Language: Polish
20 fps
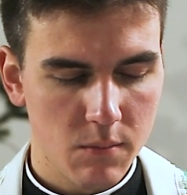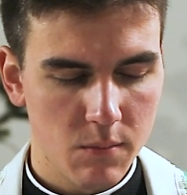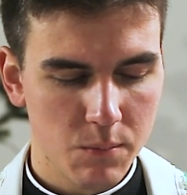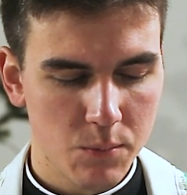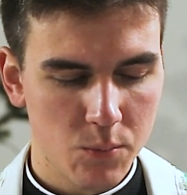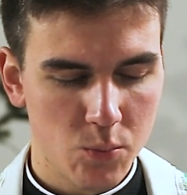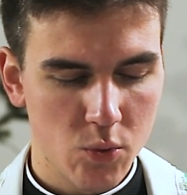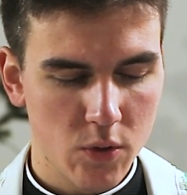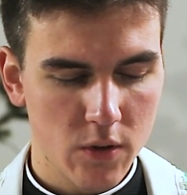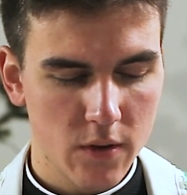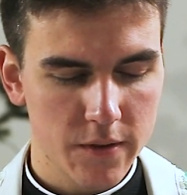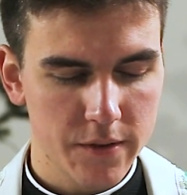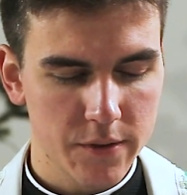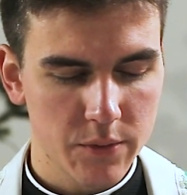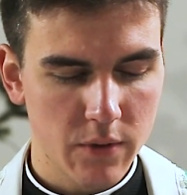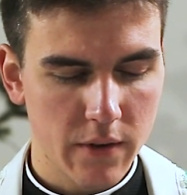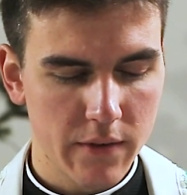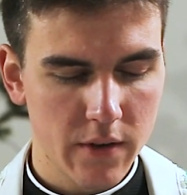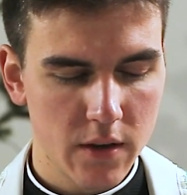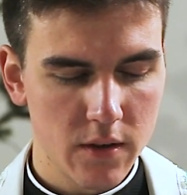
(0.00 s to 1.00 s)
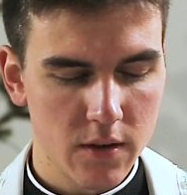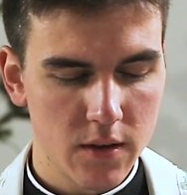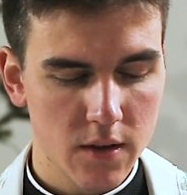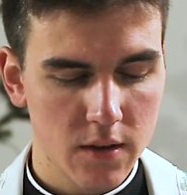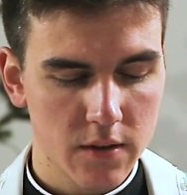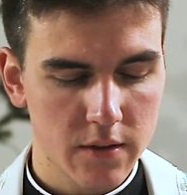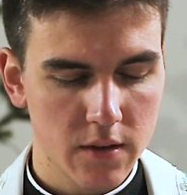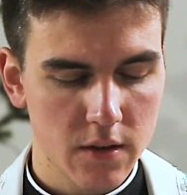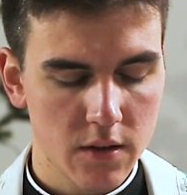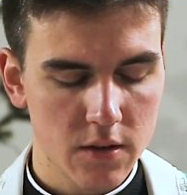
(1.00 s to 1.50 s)
Błogosławieni
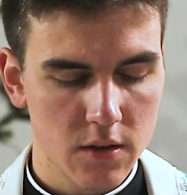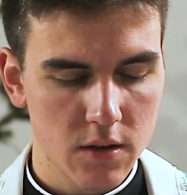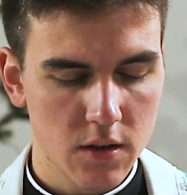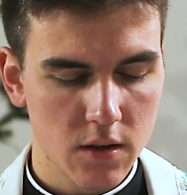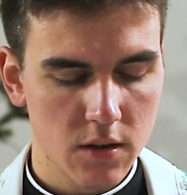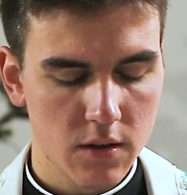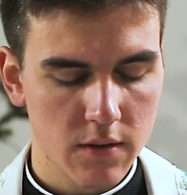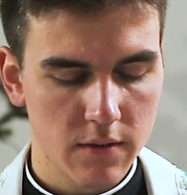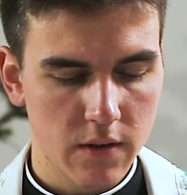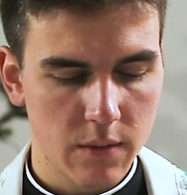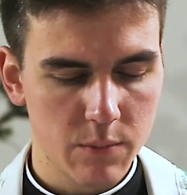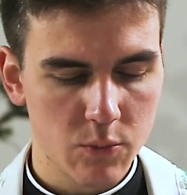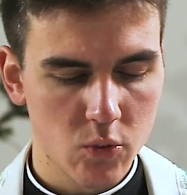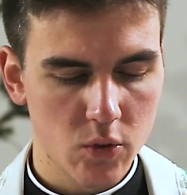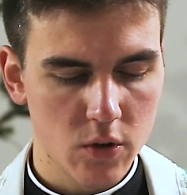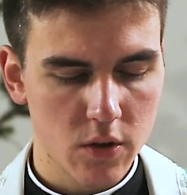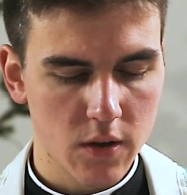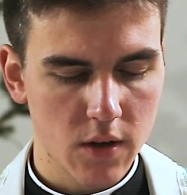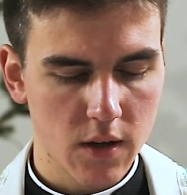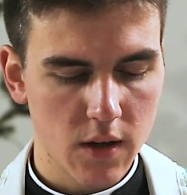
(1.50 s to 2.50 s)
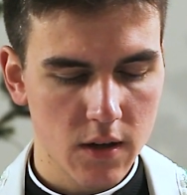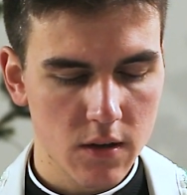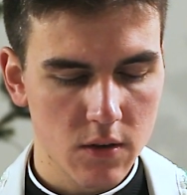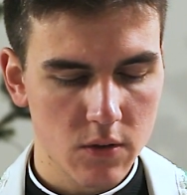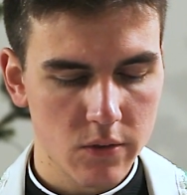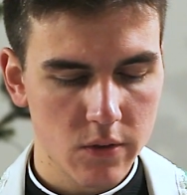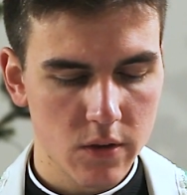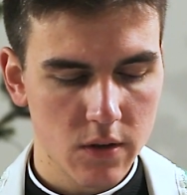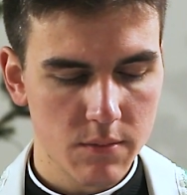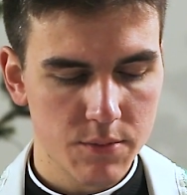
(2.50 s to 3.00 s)
jesteście, gdy wam
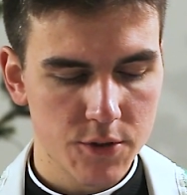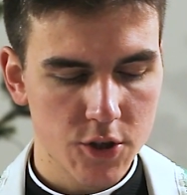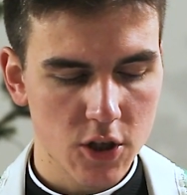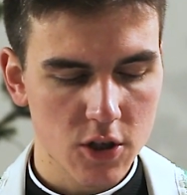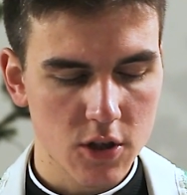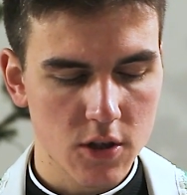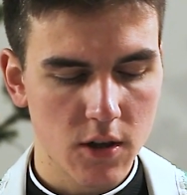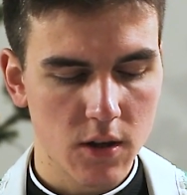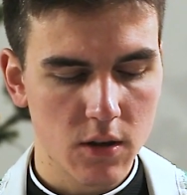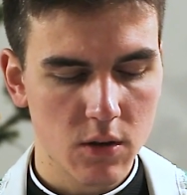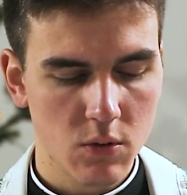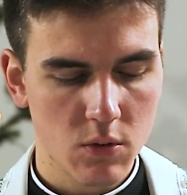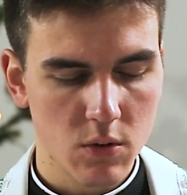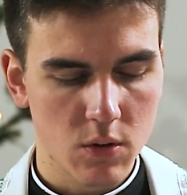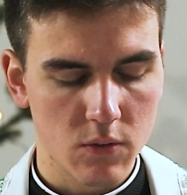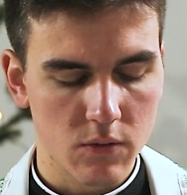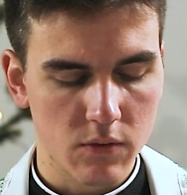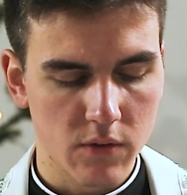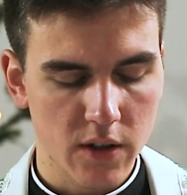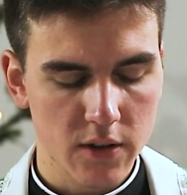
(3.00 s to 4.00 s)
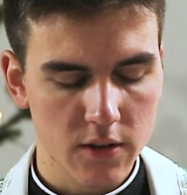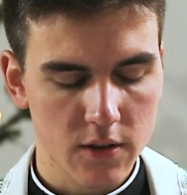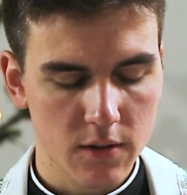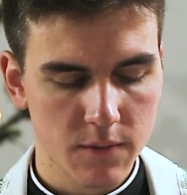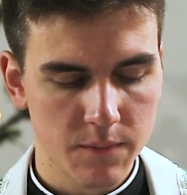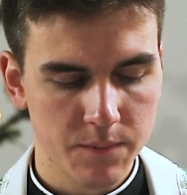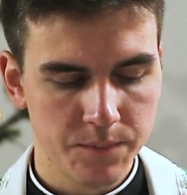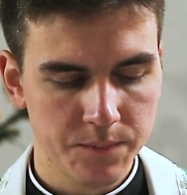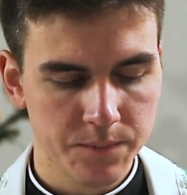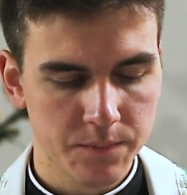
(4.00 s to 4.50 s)
urągają i prześladują was,
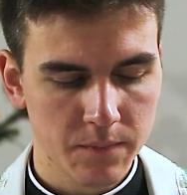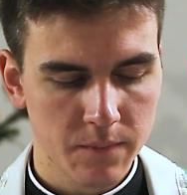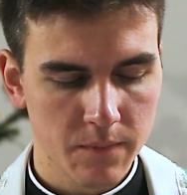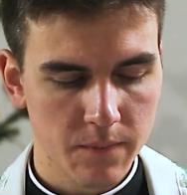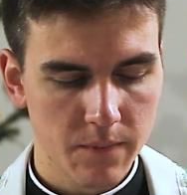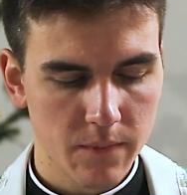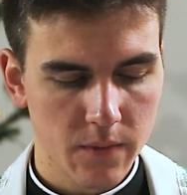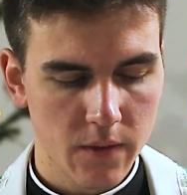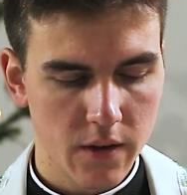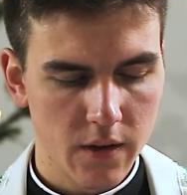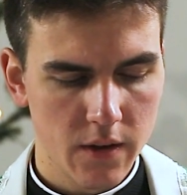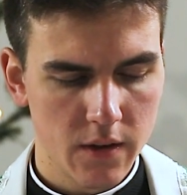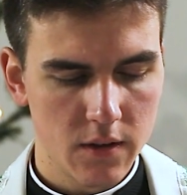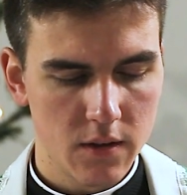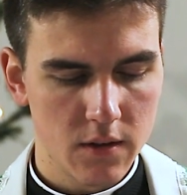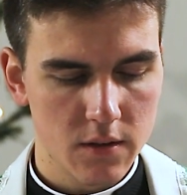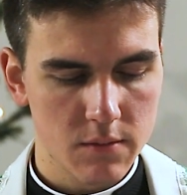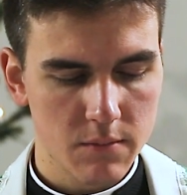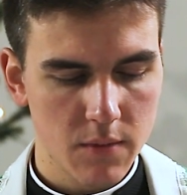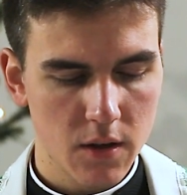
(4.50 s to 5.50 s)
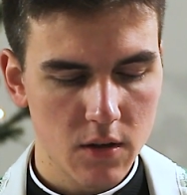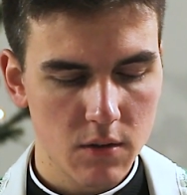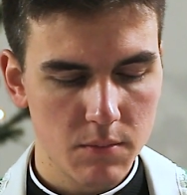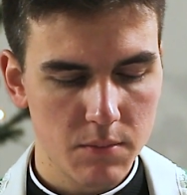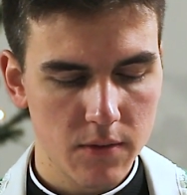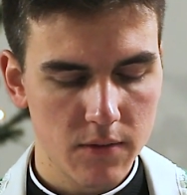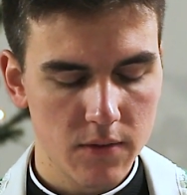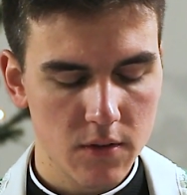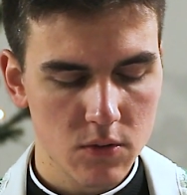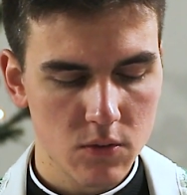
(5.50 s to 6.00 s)
i gdy z mego
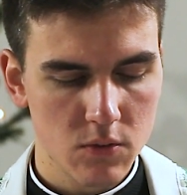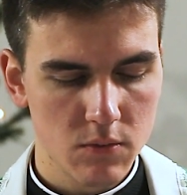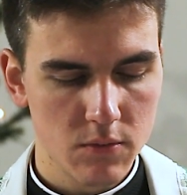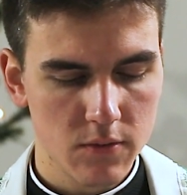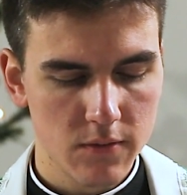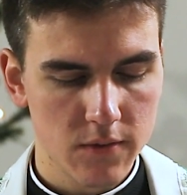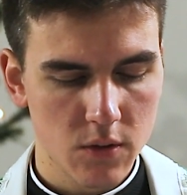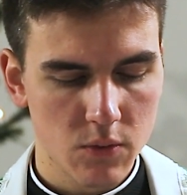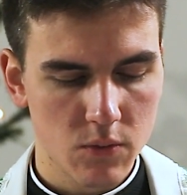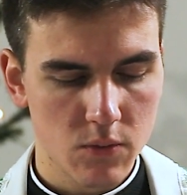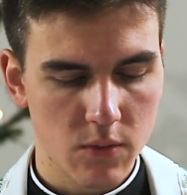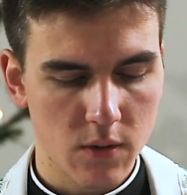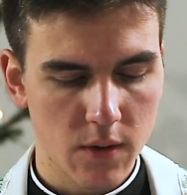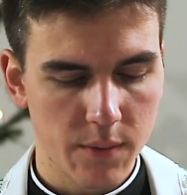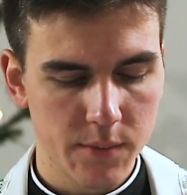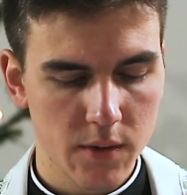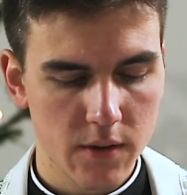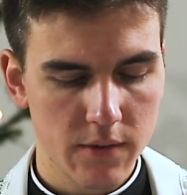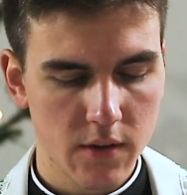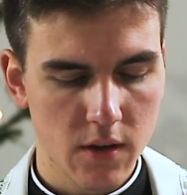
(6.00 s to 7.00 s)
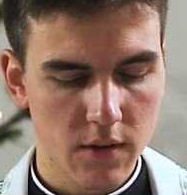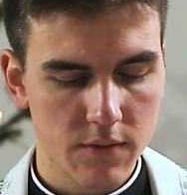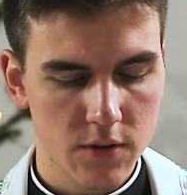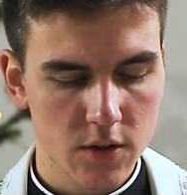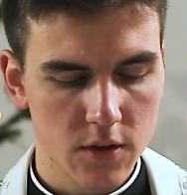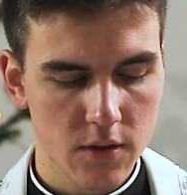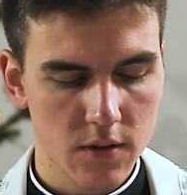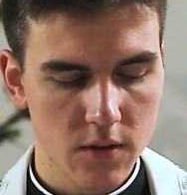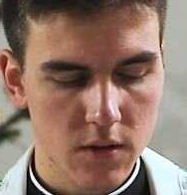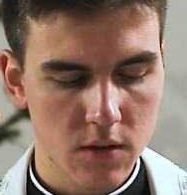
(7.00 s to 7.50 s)
powodu mówią kłamliwie
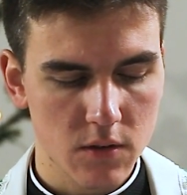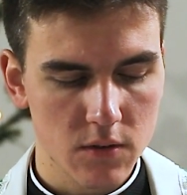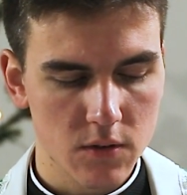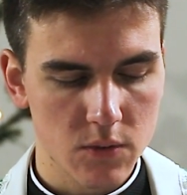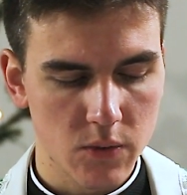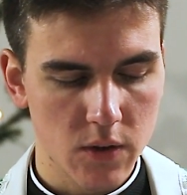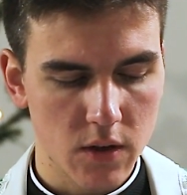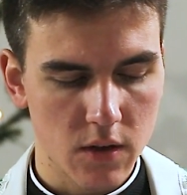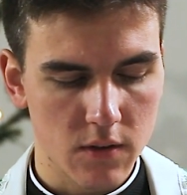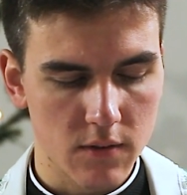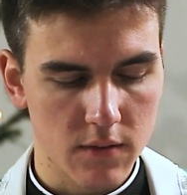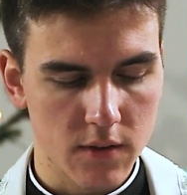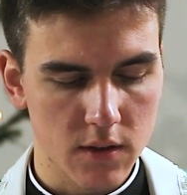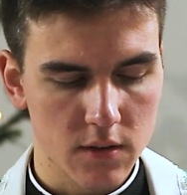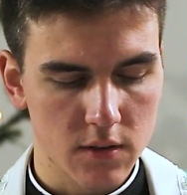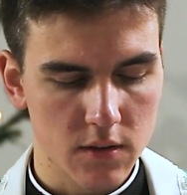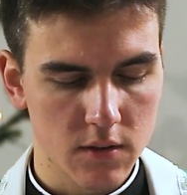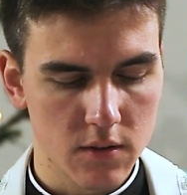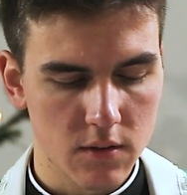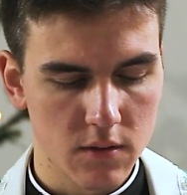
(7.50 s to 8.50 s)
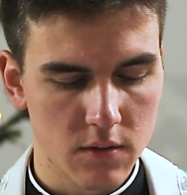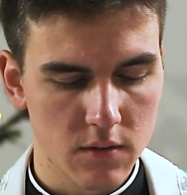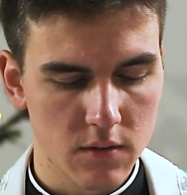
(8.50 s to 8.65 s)
wszystko złe o was.